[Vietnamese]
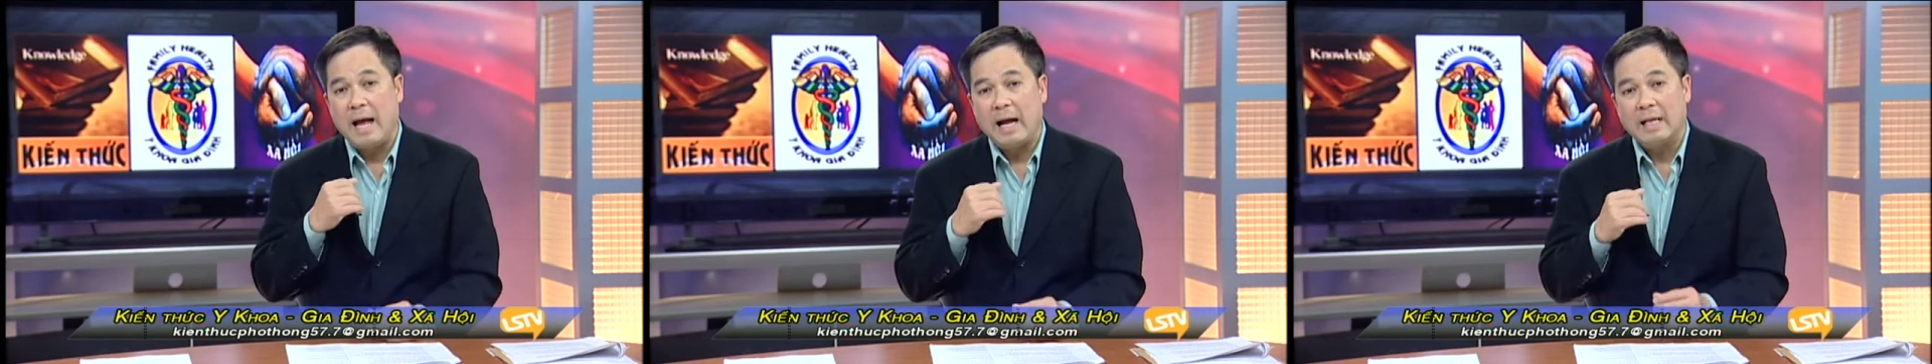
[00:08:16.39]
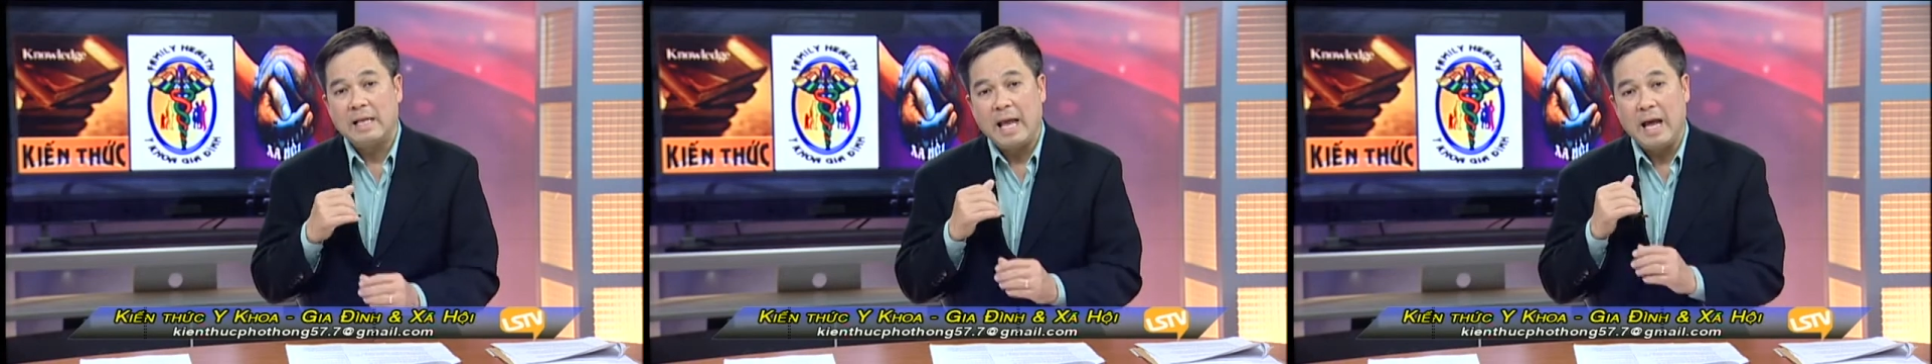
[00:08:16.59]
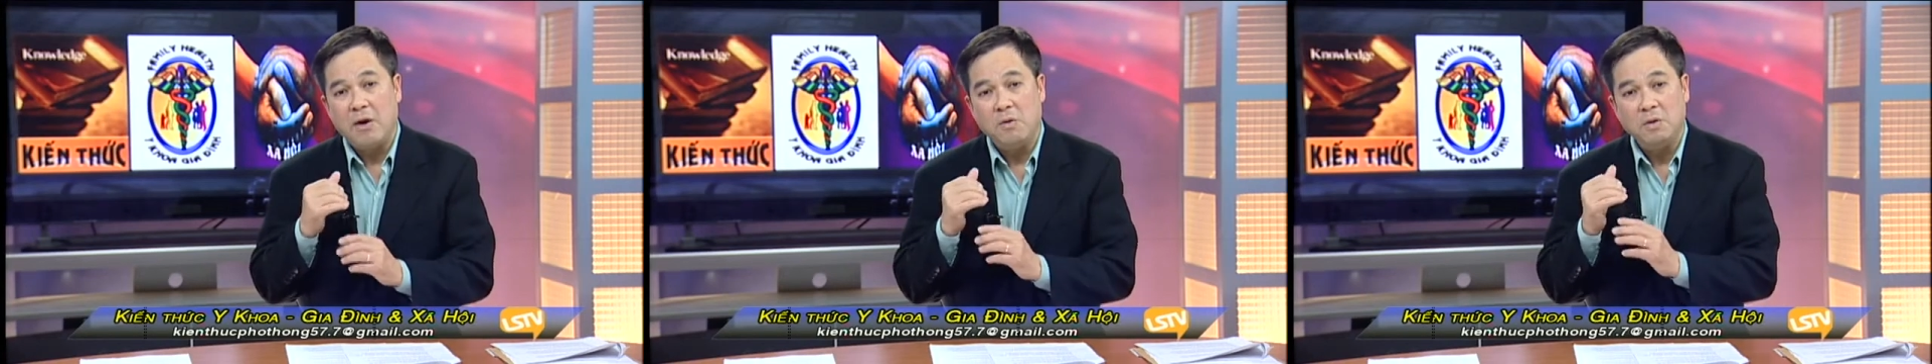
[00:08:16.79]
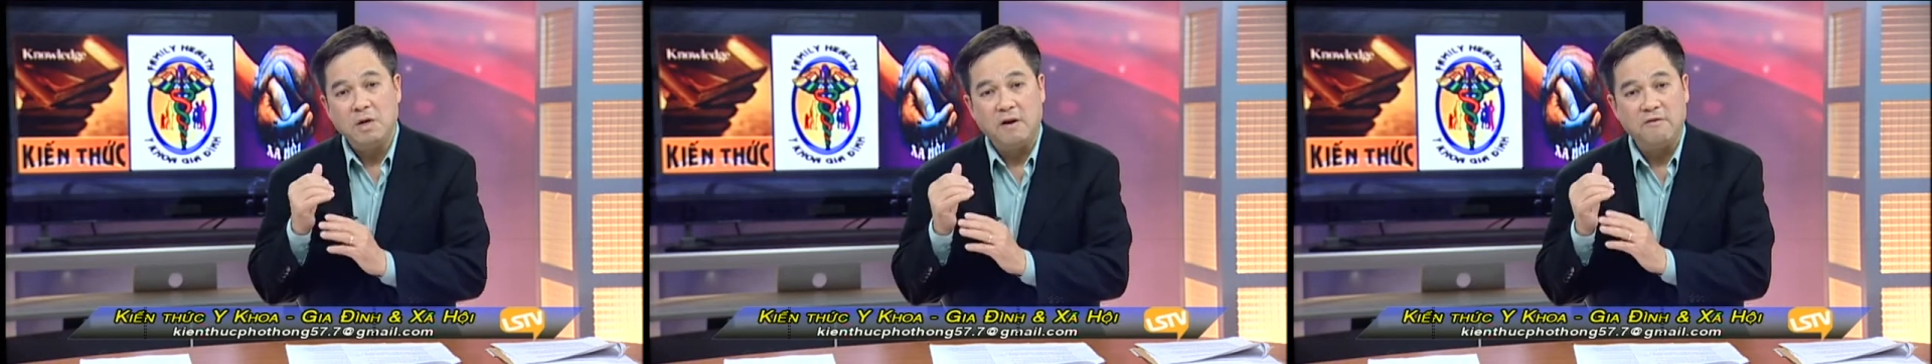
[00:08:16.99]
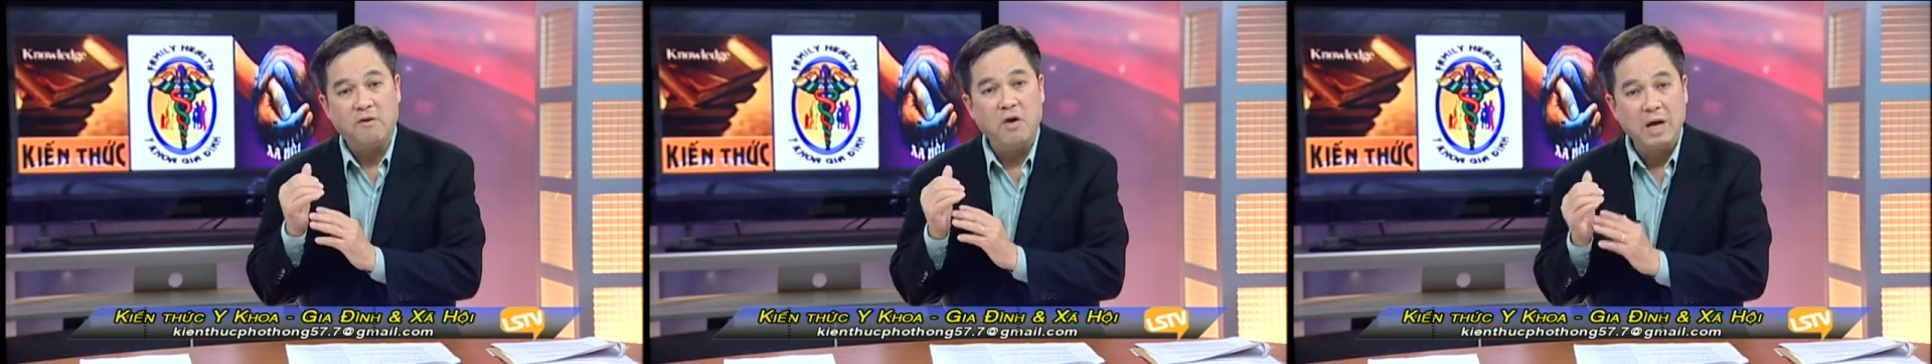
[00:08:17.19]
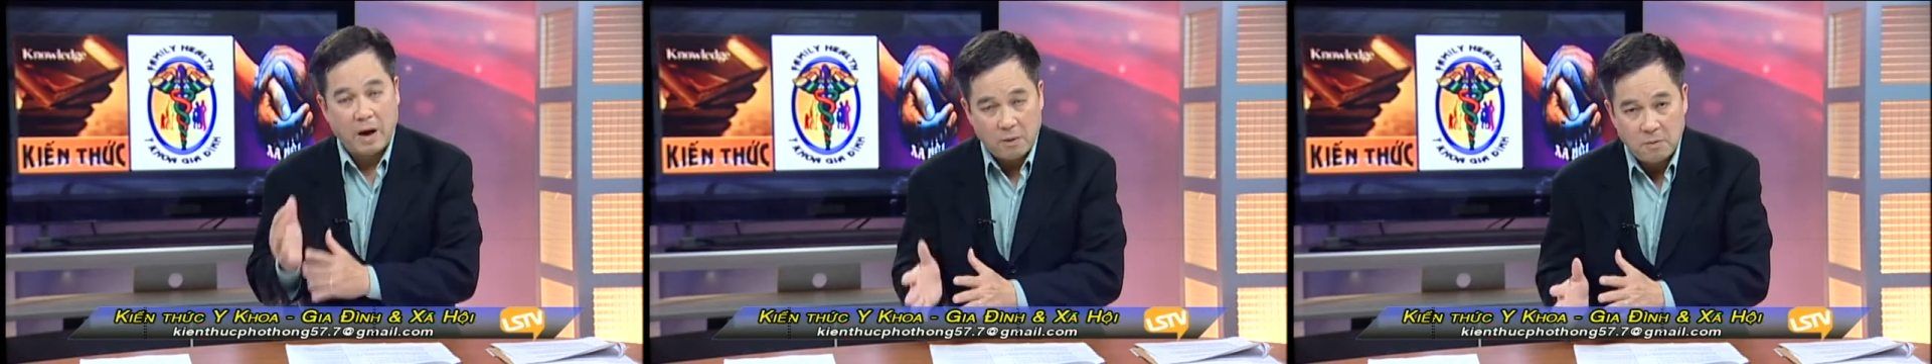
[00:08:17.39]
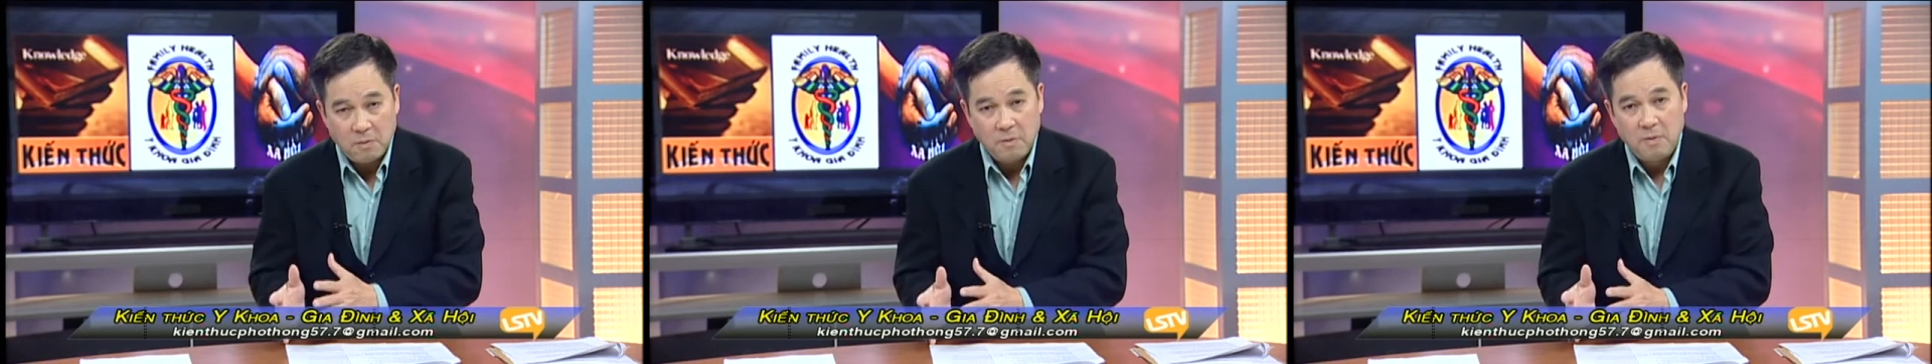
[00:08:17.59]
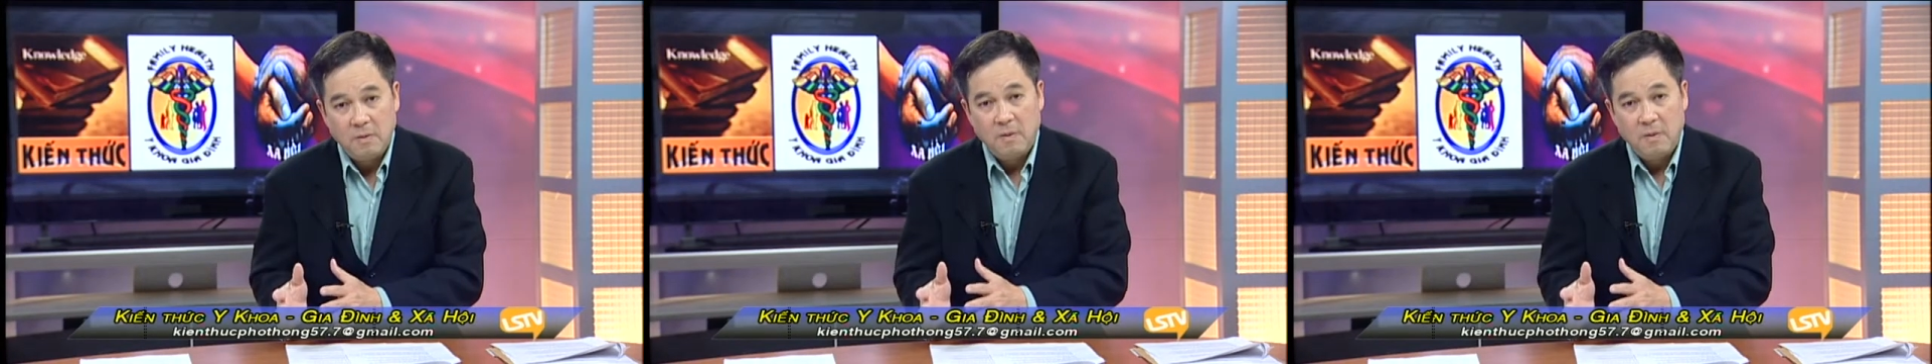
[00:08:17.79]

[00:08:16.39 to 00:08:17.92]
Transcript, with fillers: ăn theo người phối ngẫu